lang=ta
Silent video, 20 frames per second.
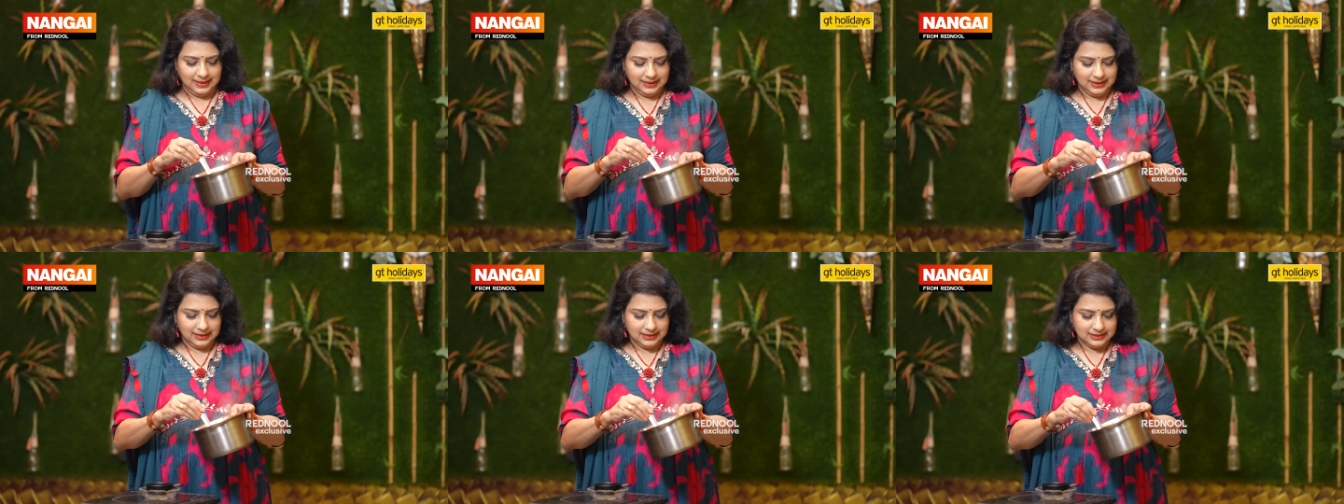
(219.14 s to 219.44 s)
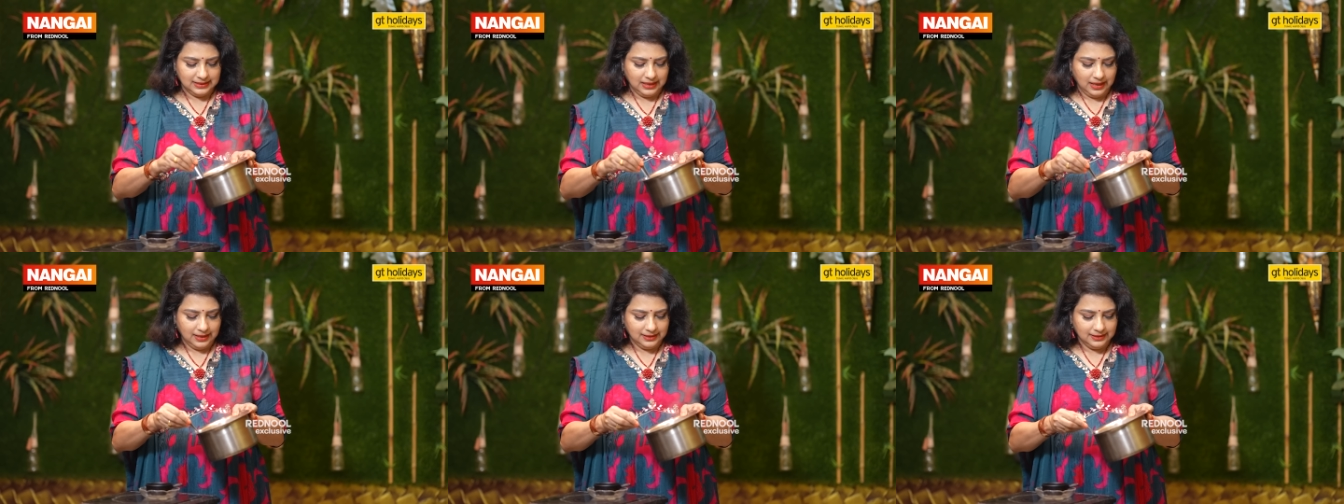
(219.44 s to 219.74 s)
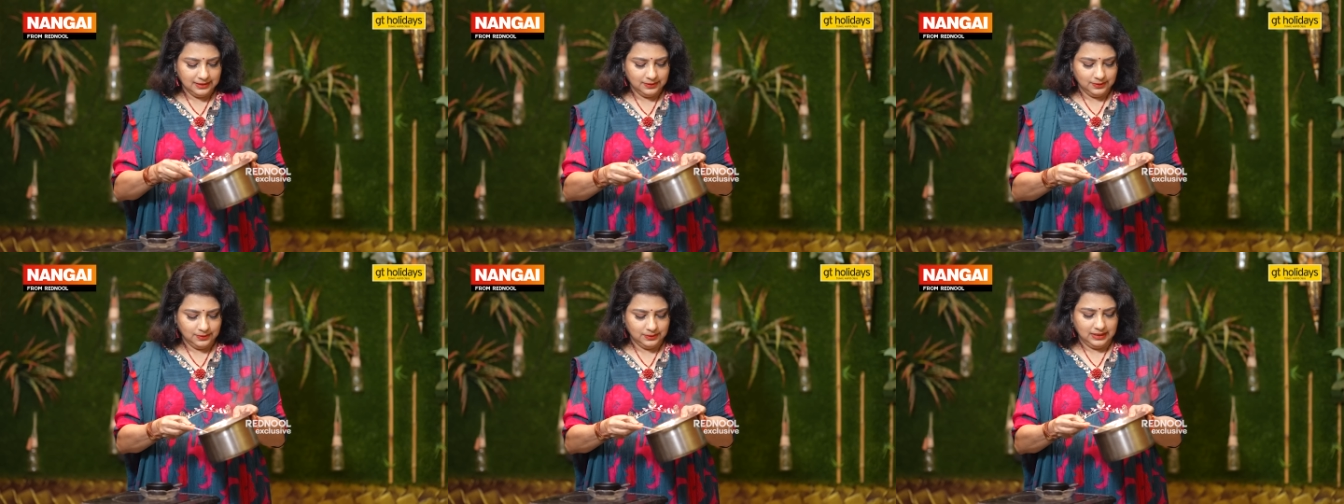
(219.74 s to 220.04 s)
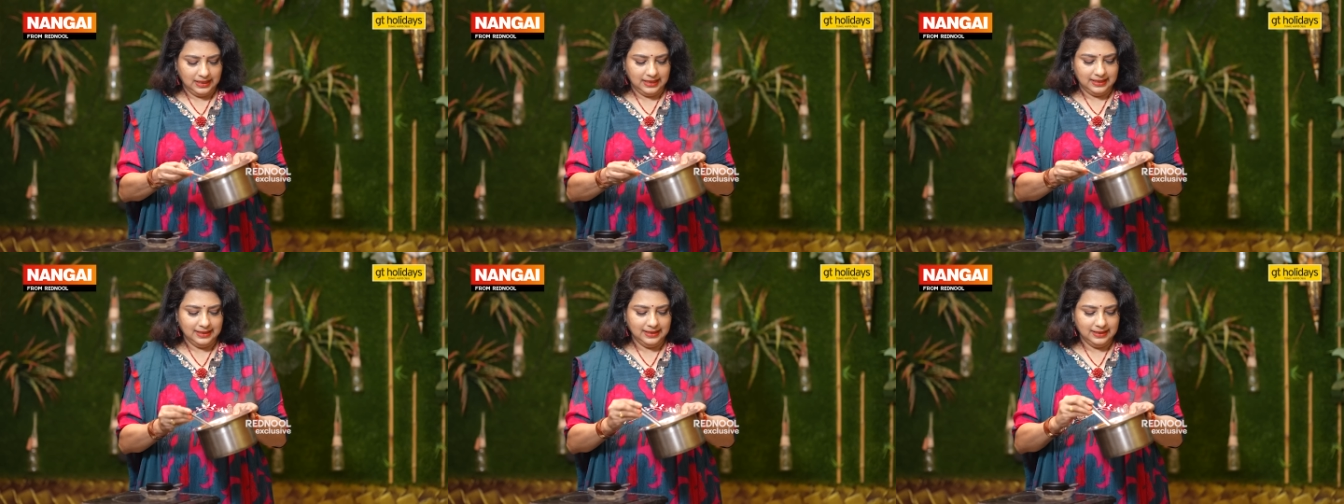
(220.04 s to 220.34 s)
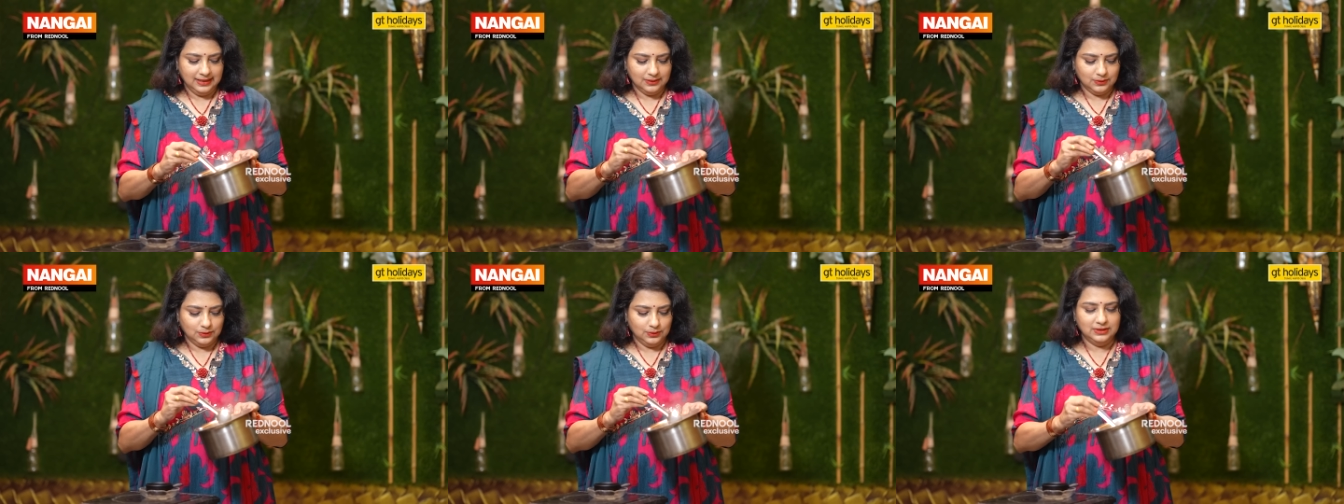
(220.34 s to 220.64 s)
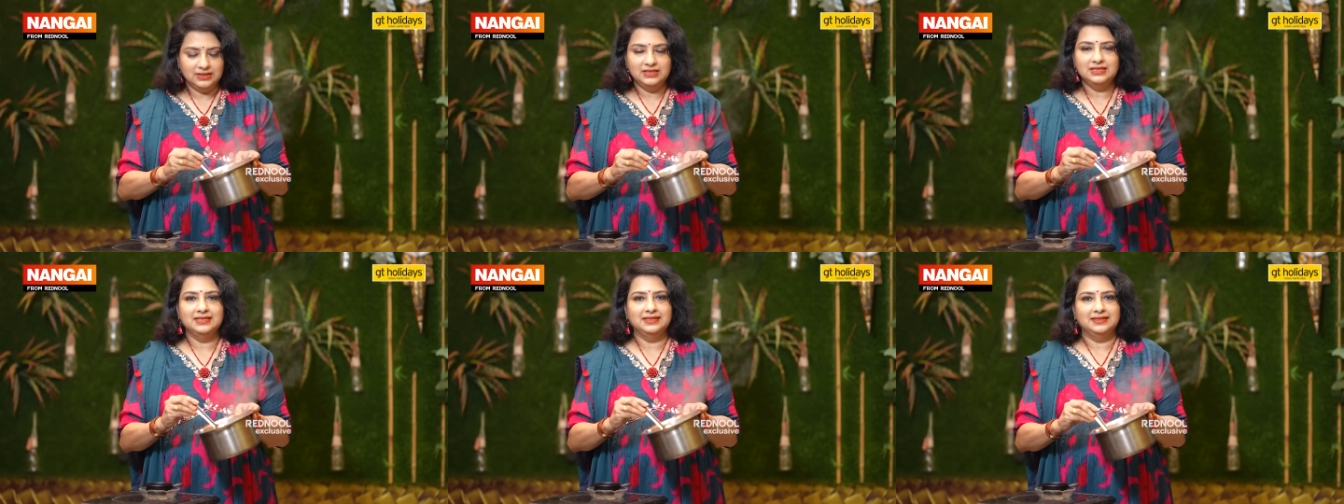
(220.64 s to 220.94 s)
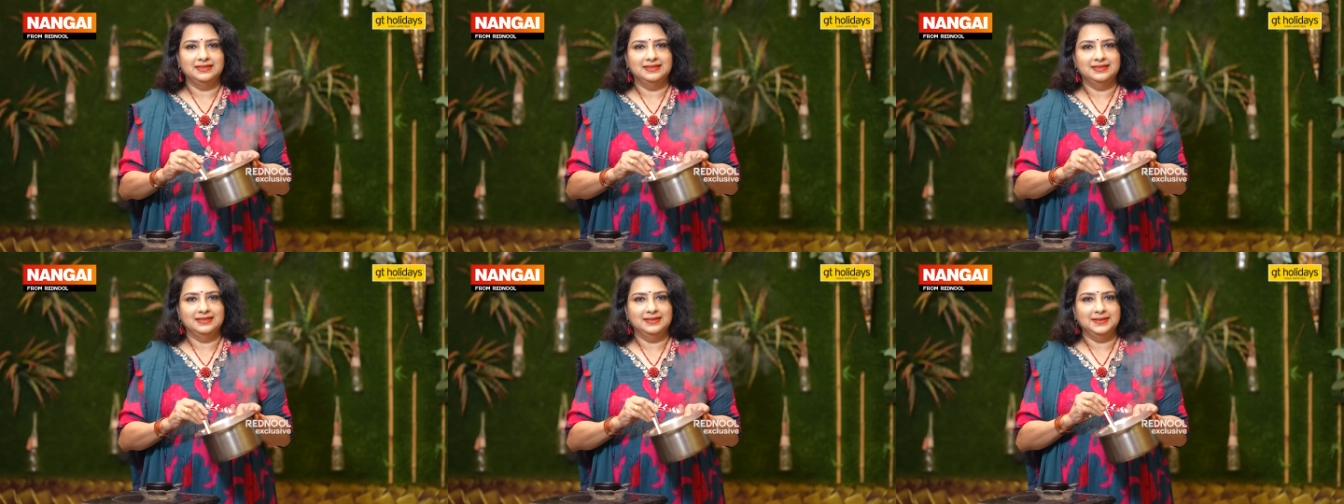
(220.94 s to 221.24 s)
இந்த சாதம் நல்லா
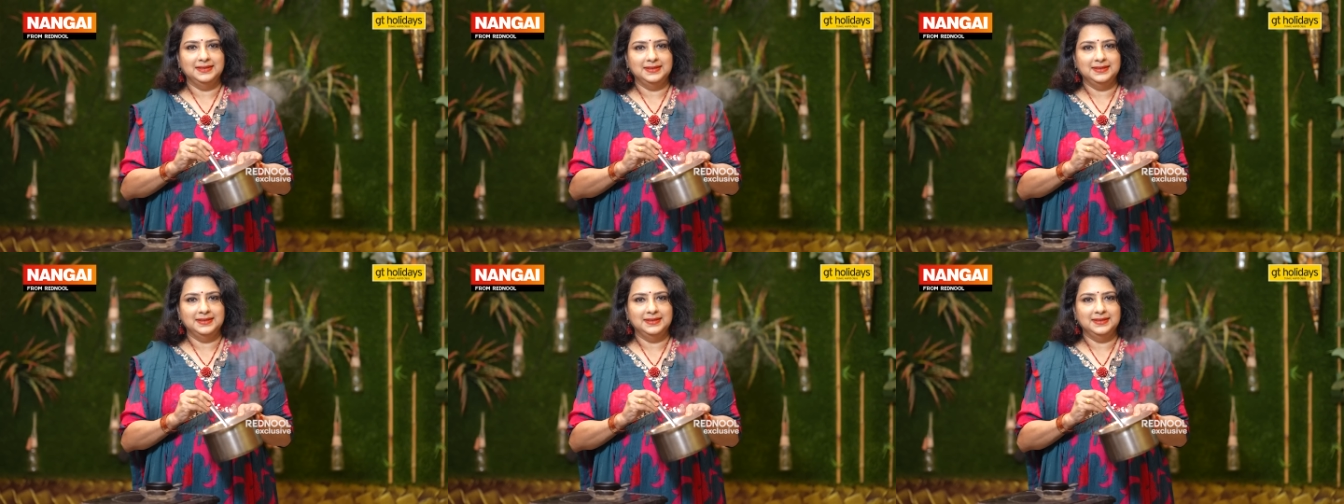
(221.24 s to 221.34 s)
கொதிச்சிடுச்சு